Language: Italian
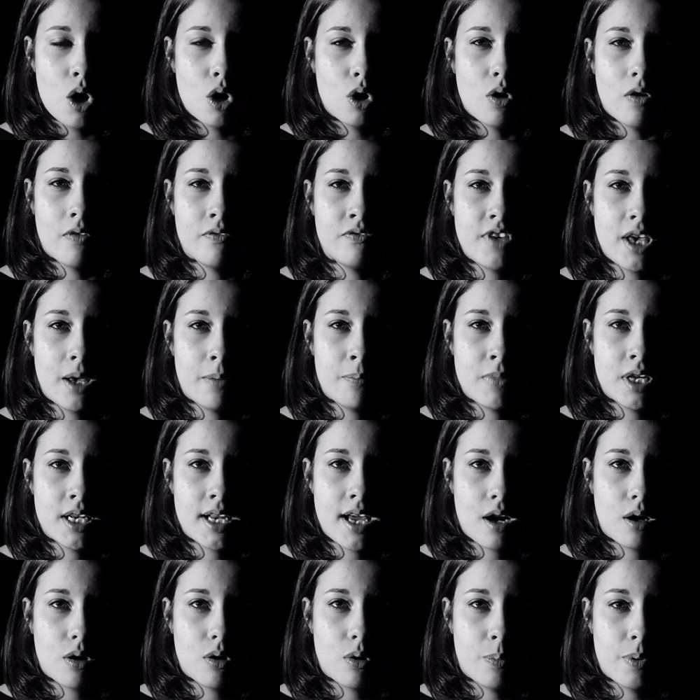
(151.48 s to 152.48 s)
Convien
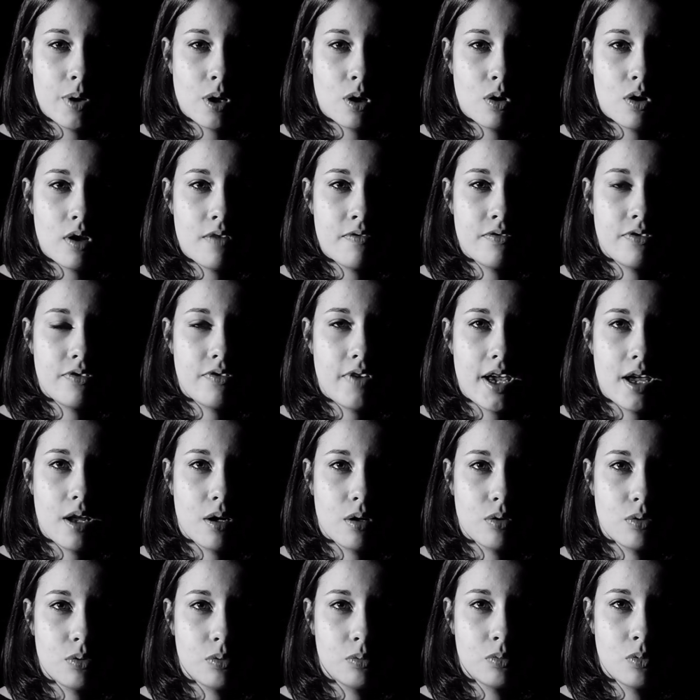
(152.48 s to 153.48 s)
menarlo per lo
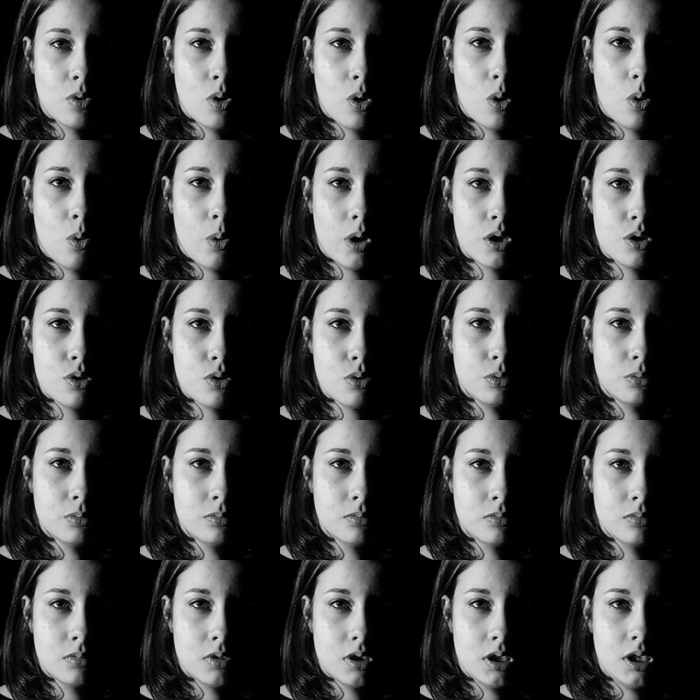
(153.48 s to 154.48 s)
inferno, qua giù
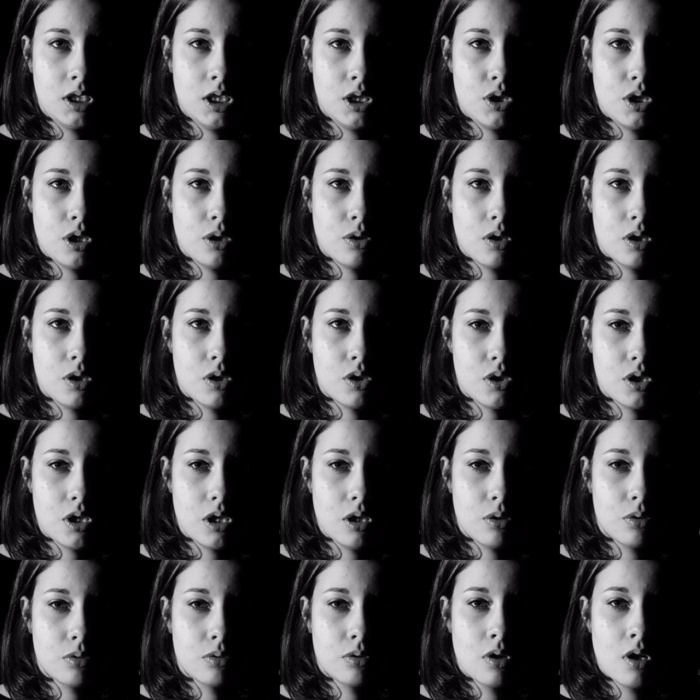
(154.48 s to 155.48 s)
di giro in
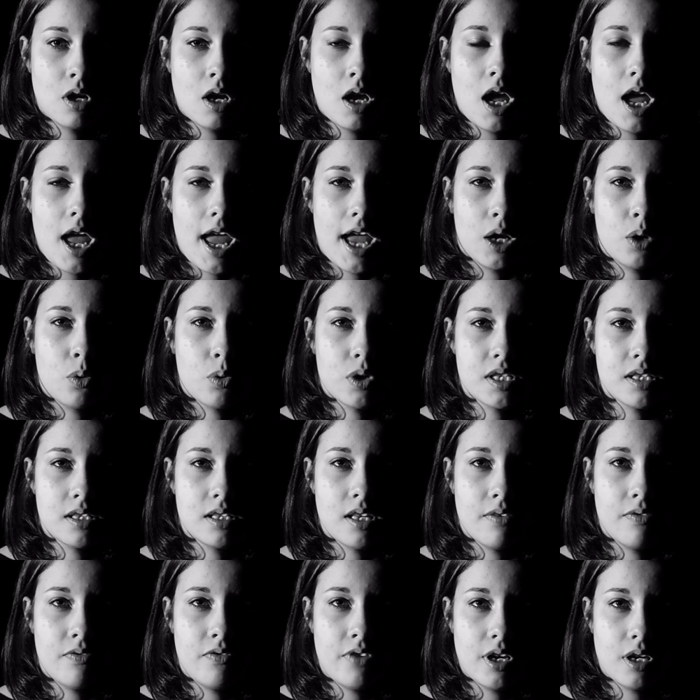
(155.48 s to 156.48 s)
giro, e questo
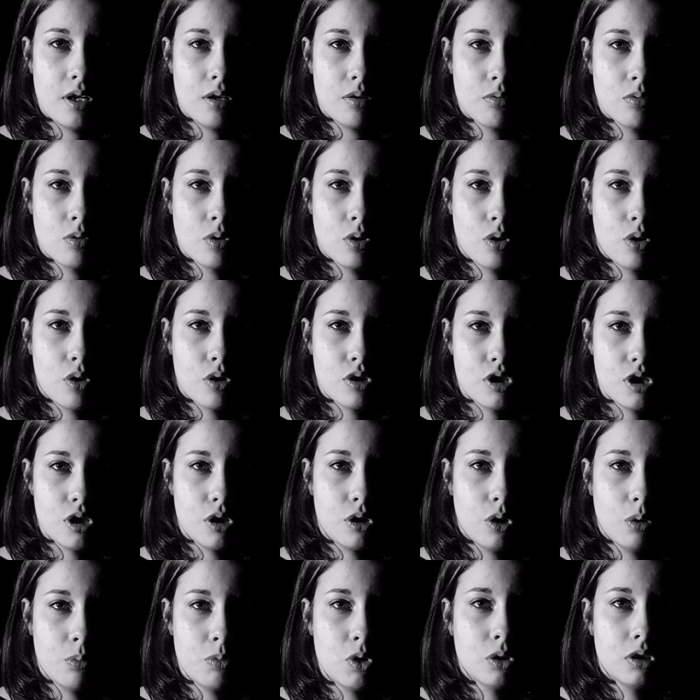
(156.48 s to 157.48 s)
è ver così
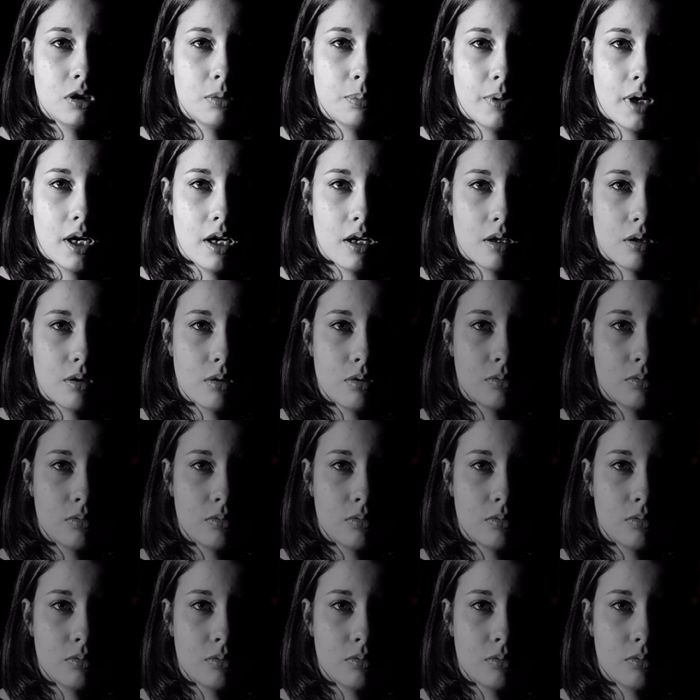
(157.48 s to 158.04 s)
come io ti parlo